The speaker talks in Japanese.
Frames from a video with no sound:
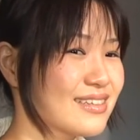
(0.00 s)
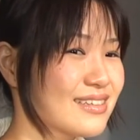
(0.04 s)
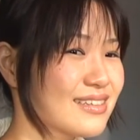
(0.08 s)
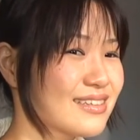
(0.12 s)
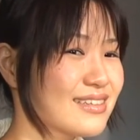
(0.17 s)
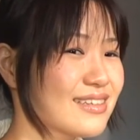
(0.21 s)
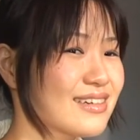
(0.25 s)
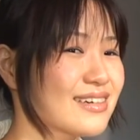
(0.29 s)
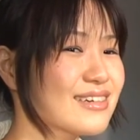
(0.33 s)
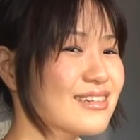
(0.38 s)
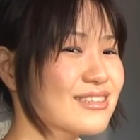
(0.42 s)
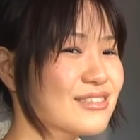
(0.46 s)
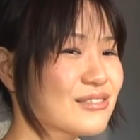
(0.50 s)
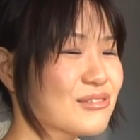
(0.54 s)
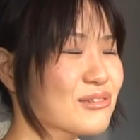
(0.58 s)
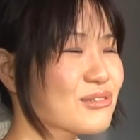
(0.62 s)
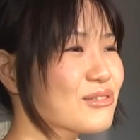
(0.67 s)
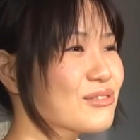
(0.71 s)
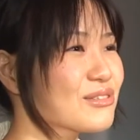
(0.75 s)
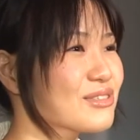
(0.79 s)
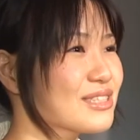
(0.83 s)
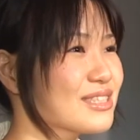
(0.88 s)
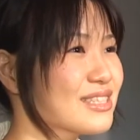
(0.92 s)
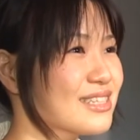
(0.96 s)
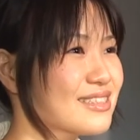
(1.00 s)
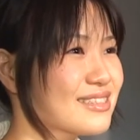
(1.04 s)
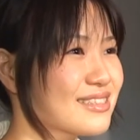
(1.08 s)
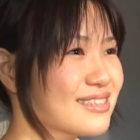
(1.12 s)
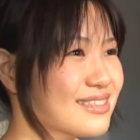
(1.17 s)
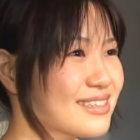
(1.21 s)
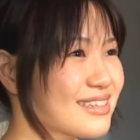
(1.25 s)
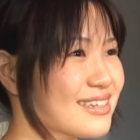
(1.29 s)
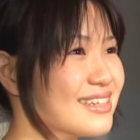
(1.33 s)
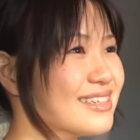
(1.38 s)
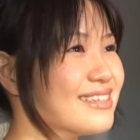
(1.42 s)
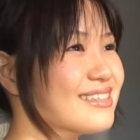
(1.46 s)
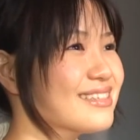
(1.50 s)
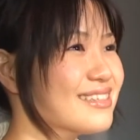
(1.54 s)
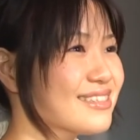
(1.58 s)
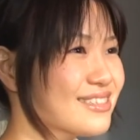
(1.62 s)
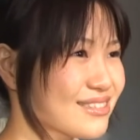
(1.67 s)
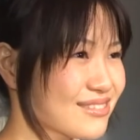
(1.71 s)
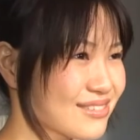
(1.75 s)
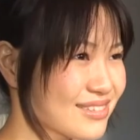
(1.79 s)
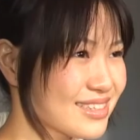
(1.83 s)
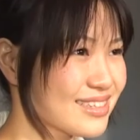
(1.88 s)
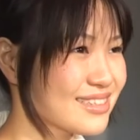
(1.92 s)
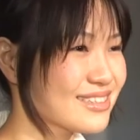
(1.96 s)
てなんかちょっと切ないんで
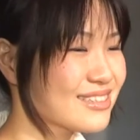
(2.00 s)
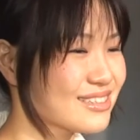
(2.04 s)
すよね。